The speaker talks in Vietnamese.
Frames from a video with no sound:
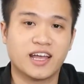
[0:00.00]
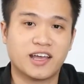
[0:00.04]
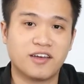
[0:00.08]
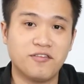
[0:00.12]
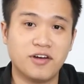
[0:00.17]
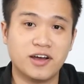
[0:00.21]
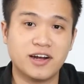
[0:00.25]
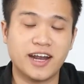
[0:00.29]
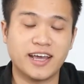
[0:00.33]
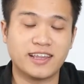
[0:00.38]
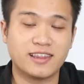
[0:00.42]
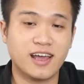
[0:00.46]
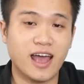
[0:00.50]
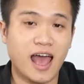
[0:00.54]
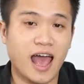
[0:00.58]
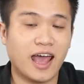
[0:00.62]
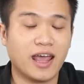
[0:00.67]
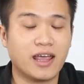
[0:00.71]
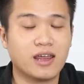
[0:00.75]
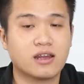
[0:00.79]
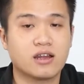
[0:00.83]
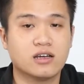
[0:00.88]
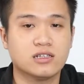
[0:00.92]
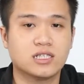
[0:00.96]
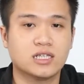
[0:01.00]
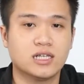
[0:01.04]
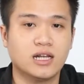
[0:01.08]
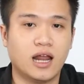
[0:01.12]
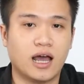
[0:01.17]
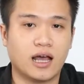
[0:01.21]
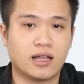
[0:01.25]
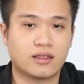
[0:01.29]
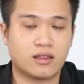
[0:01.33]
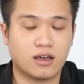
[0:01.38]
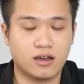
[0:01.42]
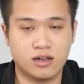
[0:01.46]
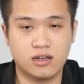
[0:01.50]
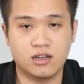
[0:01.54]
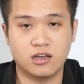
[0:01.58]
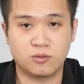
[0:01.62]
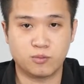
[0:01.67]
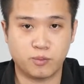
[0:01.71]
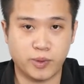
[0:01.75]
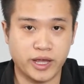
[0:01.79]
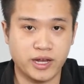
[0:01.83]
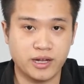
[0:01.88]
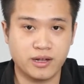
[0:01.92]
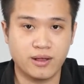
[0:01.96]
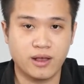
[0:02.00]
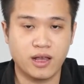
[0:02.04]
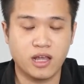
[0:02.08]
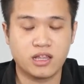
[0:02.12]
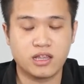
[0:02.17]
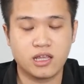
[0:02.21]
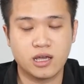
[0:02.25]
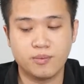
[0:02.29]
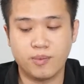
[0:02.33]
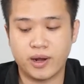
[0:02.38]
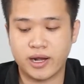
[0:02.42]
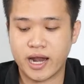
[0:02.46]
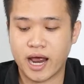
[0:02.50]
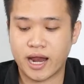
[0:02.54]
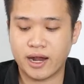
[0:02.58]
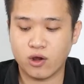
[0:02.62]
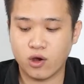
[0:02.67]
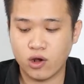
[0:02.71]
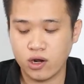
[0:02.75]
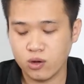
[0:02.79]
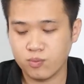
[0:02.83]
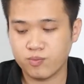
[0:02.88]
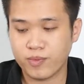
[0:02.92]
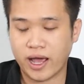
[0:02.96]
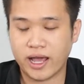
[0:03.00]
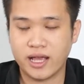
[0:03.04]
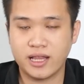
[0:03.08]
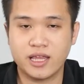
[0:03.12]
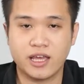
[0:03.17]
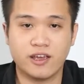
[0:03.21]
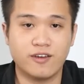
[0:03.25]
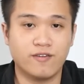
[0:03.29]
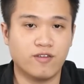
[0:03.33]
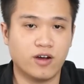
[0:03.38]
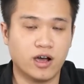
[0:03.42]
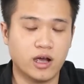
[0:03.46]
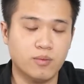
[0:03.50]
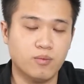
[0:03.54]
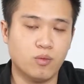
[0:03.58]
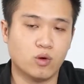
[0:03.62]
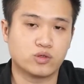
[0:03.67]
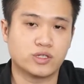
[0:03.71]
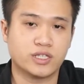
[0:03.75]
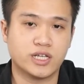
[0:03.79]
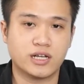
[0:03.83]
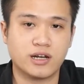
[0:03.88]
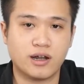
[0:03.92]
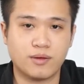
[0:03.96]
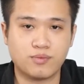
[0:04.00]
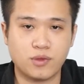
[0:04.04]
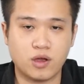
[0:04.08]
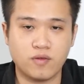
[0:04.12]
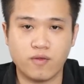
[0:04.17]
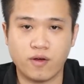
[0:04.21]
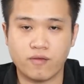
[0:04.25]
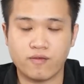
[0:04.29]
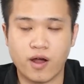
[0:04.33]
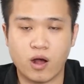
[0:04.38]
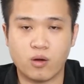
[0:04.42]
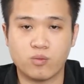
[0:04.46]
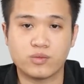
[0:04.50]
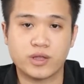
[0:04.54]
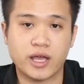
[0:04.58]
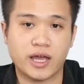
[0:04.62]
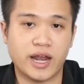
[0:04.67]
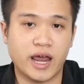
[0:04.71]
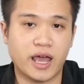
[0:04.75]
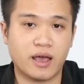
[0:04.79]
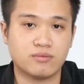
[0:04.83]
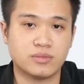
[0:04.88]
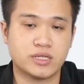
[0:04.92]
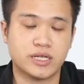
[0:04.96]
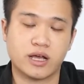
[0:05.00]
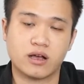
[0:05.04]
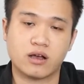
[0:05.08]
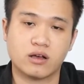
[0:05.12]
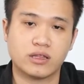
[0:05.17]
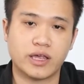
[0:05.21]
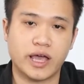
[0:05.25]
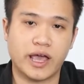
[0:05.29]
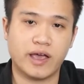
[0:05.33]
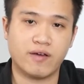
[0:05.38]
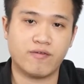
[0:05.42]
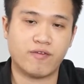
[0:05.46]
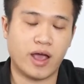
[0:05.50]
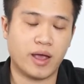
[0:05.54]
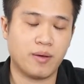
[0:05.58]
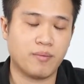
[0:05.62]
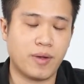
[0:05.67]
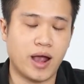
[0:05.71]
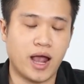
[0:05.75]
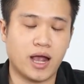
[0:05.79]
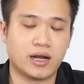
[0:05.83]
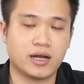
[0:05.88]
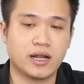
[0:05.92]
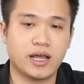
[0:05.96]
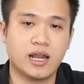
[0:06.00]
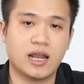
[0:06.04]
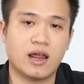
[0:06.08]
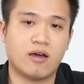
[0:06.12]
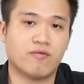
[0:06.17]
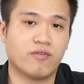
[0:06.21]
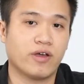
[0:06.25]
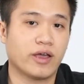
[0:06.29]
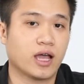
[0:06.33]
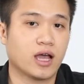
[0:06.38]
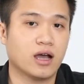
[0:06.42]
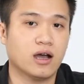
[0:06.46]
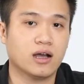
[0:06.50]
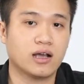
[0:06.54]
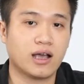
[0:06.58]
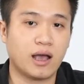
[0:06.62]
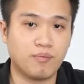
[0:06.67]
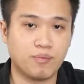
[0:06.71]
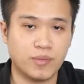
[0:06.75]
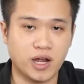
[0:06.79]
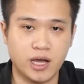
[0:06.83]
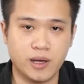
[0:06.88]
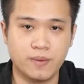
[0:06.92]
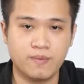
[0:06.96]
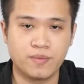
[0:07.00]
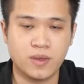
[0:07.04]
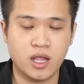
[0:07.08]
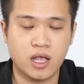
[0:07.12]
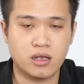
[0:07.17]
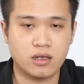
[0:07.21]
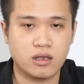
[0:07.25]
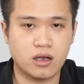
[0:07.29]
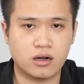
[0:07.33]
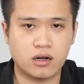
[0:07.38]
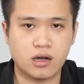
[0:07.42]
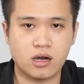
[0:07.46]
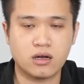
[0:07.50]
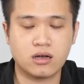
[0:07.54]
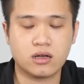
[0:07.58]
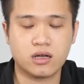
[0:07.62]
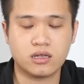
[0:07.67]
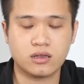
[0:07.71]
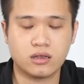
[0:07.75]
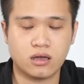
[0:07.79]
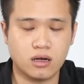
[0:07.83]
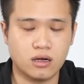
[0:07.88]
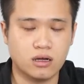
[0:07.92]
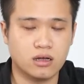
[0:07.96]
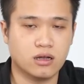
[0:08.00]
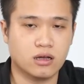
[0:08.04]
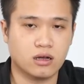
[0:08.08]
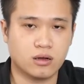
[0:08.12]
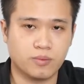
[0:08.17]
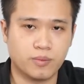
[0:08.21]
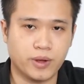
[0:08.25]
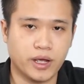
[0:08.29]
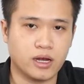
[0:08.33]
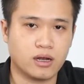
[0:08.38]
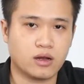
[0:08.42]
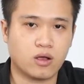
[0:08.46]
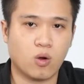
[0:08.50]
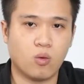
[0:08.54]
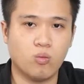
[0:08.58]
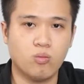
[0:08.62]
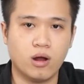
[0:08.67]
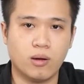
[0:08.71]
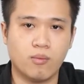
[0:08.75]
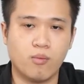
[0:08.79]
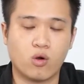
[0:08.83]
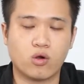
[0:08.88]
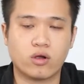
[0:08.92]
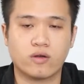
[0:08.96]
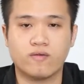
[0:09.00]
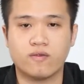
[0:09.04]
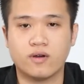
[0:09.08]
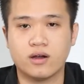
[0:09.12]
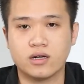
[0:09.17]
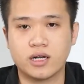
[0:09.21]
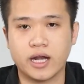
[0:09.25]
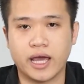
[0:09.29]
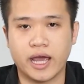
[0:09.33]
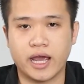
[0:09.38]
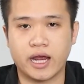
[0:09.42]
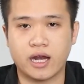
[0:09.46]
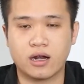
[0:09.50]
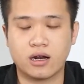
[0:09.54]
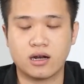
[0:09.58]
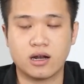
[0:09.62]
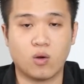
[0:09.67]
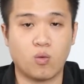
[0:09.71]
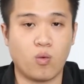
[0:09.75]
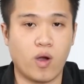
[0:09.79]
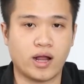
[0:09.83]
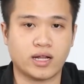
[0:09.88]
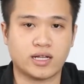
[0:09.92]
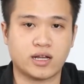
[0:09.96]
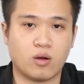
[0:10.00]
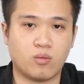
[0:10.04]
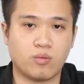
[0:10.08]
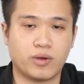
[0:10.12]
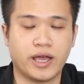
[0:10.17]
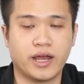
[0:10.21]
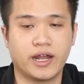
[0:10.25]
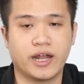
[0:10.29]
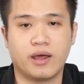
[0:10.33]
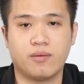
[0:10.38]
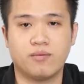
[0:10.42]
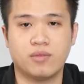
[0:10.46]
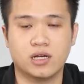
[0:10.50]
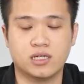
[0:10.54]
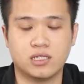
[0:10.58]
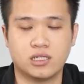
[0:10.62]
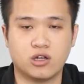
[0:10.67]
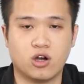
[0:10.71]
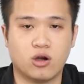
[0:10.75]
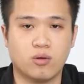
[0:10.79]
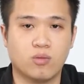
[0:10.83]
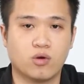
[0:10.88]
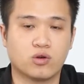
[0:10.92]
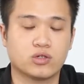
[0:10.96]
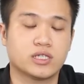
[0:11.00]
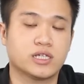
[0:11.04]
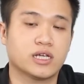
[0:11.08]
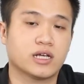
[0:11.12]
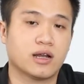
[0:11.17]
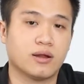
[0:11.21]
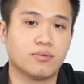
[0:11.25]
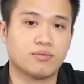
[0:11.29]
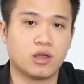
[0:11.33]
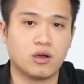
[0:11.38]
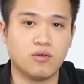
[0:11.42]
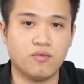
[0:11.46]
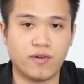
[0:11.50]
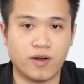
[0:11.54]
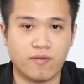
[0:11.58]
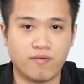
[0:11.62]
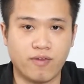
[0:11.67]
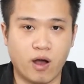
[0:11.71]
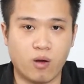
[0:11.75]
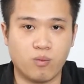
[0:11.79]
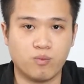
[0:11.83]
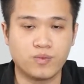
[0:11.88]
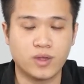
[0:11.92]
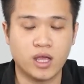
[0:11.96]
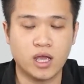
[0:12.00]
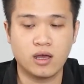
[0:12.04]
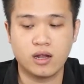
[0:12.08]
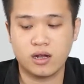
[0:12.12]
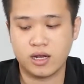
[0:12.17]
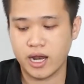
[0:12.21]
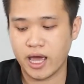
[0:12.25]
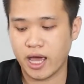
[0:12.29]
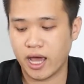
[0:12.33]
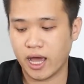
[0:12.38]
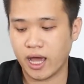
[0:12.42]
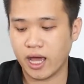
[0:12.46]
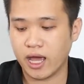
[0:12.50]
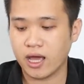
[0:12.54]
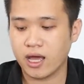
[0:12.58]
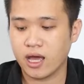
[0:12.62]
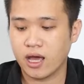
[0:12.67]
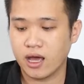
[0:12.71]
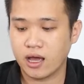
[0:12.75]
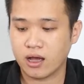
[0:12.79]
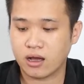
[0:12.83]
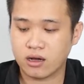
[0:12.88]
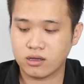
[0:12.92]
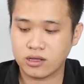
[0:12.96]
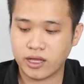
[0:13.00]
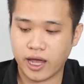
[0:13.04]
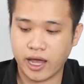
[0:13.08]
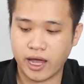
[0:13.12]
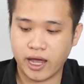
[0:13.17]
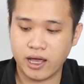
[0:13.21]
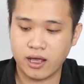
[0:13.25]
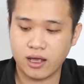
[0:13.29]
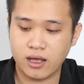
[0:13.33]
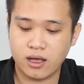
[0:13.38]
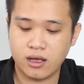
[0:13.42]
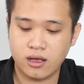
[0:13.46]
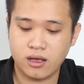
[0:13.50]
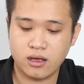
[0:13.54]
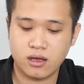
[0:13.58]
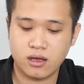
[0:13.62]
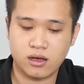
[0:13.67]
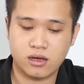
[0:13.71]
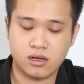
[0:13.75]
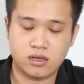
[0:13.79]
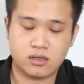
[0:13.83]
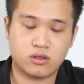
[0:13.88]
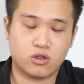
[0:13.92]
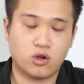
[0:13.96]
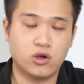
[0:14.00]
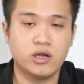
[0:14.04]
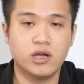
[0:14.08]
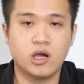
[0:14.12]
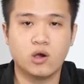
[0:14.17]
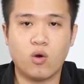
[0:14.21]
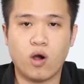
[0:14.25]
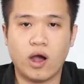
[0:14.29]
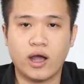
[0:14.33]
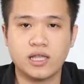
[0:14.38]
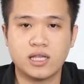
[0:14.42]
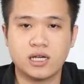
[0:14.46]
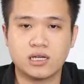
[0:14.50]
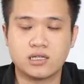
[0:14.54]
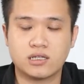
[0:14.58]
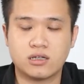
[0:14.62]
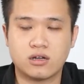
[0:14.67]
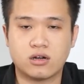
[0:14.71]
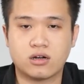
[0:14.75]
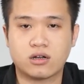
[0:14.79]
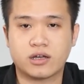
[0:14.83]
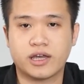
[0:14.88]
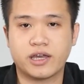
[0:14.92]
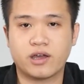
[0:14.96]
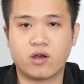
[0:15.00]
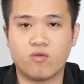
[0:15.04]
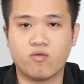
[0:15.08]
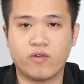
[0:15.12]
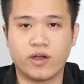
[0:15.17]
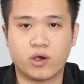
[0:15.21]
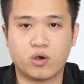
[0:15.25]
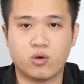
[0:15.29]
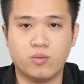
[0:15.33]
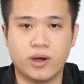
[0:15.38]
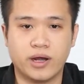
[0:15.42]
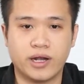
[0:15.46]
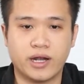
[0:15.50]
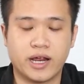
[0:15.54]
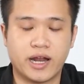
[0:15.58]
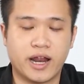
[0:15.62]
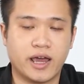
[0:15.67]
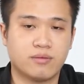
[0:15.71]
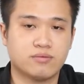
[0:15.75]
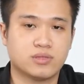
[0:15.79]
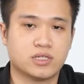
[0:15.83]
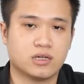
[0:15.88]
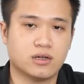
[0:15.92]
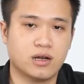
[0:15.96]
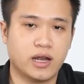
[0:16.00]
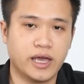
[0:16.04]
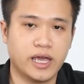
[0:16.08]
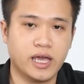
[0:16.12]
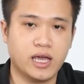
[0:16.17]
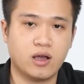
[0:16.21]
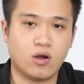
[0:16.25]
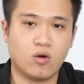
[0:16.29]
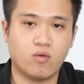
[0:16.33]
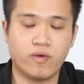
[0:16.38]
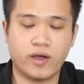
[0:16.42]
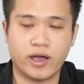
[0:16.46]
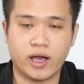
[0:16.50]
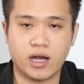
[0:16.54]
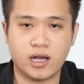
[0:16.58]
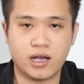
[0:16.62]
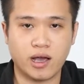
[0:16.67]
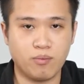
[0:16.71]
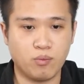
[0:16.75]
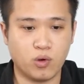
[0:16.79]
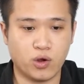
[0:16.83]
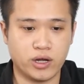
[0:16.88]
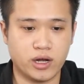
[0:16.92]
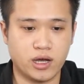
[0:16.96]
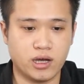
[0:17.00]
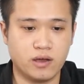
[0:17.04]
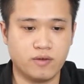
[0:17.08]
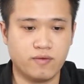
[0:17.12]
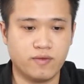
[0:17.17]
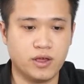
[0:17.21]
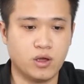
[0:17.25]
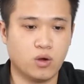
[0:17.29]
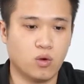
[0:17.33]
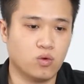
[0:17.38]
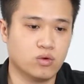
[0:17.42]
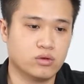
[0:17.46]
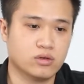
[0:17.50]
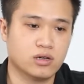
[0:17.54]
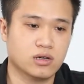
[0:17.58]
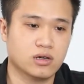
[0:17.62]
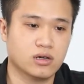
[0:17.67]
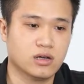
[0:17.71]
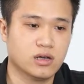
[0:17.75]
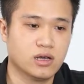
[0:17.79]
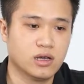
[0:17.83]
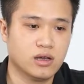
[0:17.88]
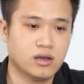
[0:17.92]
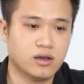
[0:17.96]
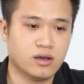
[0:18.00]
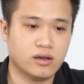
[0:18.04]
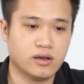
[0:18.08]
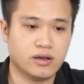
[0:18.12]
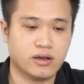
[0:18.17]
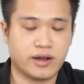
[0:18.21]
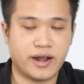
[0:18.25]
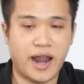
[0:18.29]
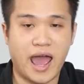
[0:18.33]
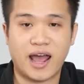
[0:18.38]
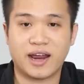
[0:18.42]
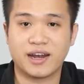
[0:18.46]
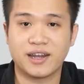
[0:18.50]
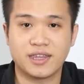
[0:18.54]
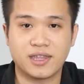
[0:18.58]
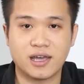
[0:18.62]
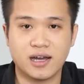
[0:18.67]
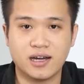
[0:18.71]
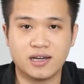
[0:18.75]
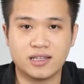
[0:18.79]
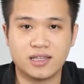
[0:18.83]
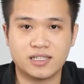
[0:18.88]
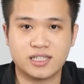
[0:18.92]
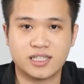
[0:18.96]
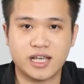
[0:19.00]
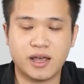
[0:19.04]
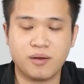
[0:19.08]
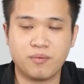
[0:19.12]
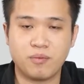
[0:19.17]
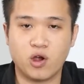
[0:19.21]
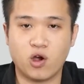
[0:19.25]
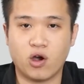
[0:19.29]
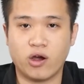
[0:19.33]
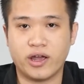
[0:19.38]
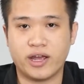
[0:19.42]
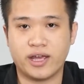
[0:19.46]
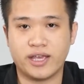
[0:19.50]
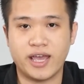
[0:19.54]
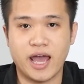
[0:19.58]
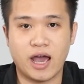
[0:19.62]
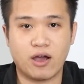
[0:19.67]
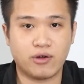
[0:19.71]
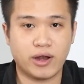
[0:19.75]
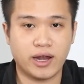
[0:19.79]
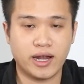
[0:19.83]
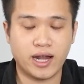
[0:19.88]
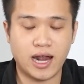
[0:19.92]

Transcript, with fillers: cái vấn đề thứ hai đó chính là thời lượng pin như mình đã nói lúc nãy thì với một chiếc laptop văn phòng thì anh em sẽ có thể phải mang đi làm việc ở khắp nơi do đó cái thời lượng pin cũng là một cái vấn đề rất là quan trọng khi anh em lựa chọn một chiếc laptop văn phòng để có thể Ờ, tối ưu hóa nhất cho cái công việc của mình anh em xử lý công việc ở khắp mọi nơi ví dụ như ờ, đang đi chơi thì sếp gọi giao